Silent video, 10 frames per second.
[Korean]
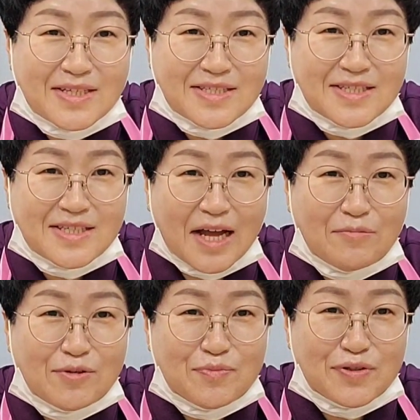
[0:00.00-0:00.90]
꽃다지
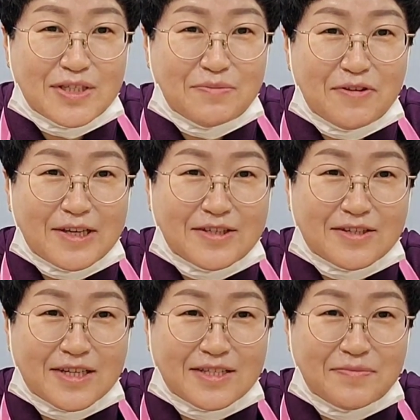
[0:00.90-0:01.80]
나물 무침이
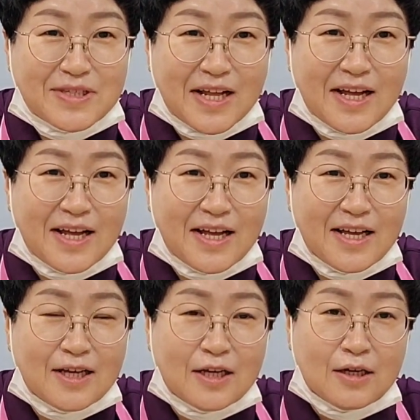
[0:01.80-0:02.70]

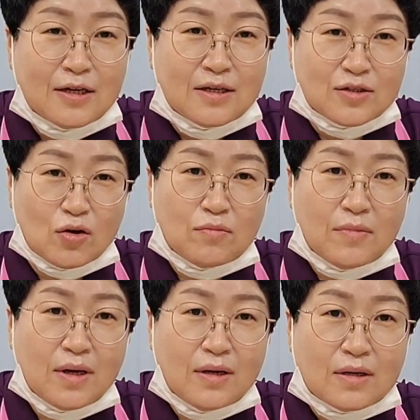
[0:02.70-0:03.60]
완성됐습니다.
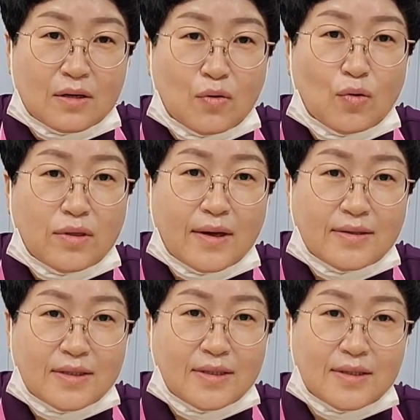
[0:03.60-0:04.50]
정말
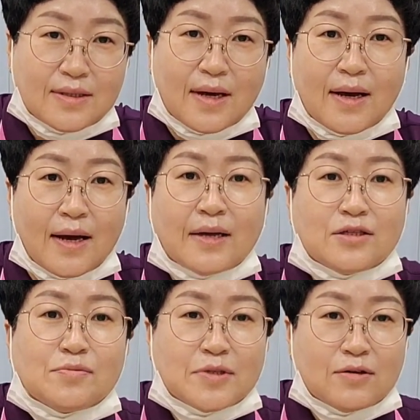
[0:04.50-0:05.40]
꽃다지
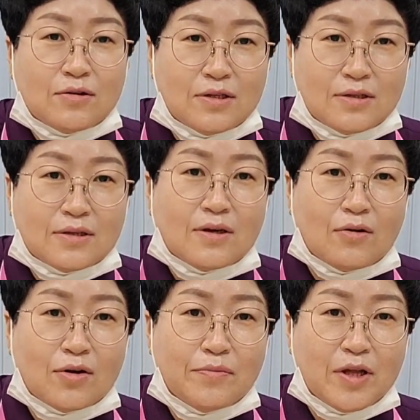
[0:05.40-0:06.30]
한 접시거리 뜯기
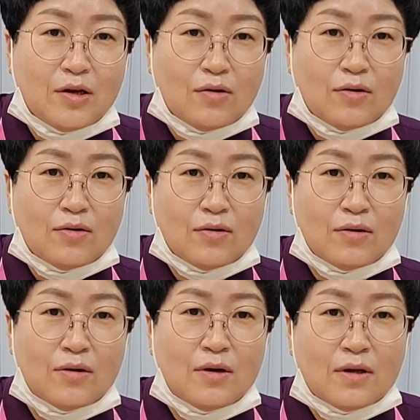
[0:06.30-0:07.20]
어렵네요.
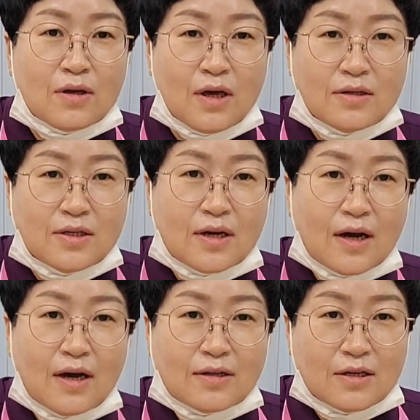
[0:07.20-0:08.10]

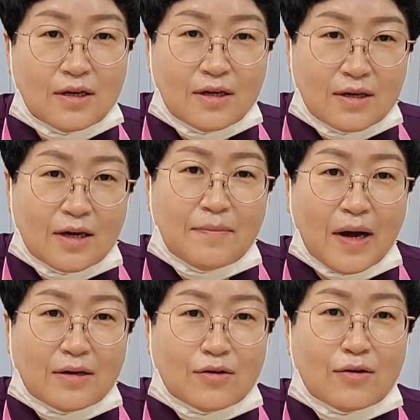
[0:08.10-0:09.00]
개체가 되게
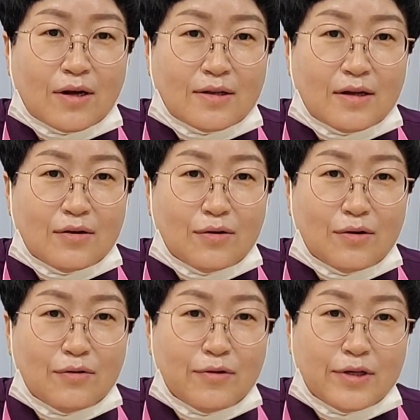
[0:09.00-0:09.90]
많은 것
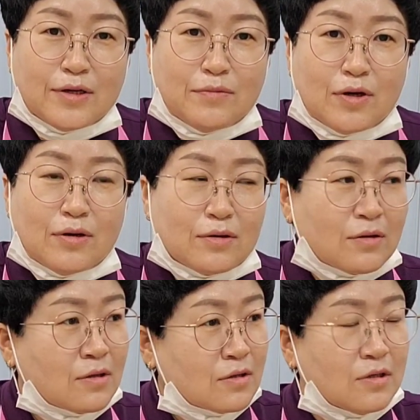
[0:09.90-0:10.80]
같아요. 왜냐면
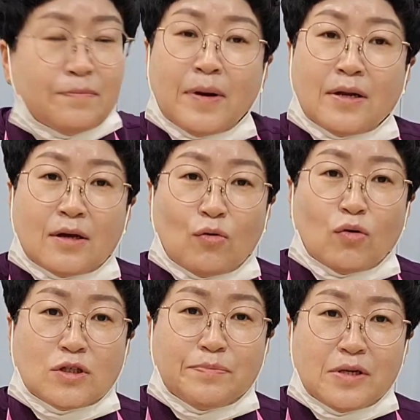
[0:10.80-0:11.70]
들판에
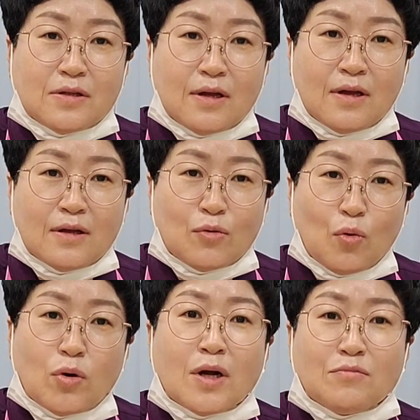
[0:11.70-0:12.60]
꽃이 필 때
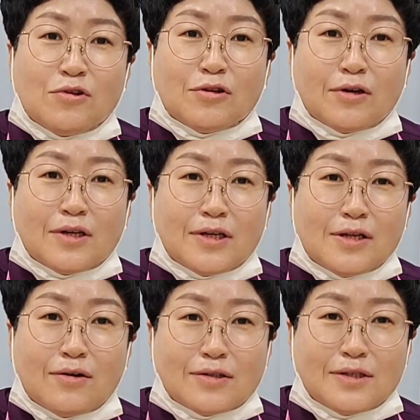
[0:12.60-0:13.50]
노랑 물결이
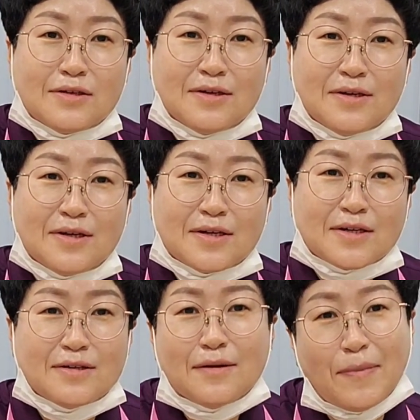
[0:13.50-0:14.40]
일거든요.
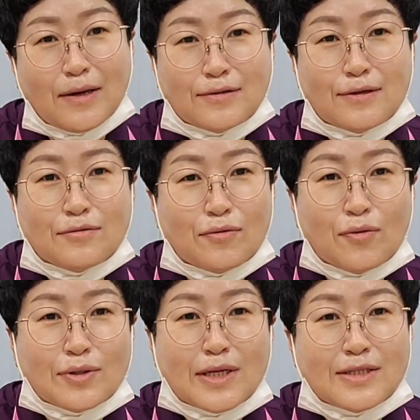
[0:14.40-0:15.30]
근데 막상 또
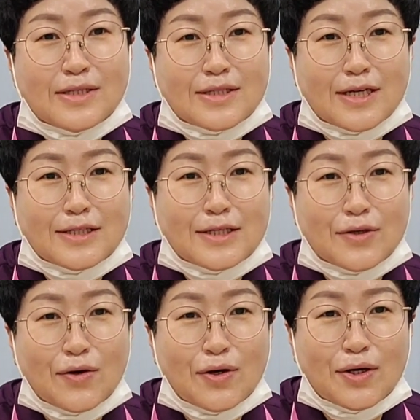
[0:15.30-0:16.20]
꽃다지를
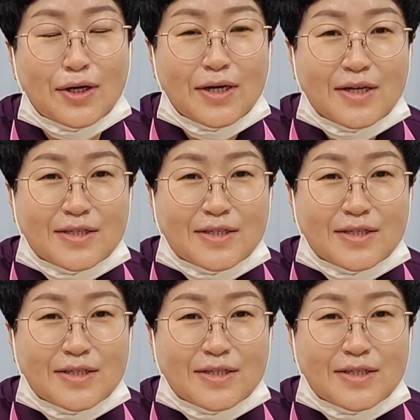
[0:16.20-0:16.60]
찾아서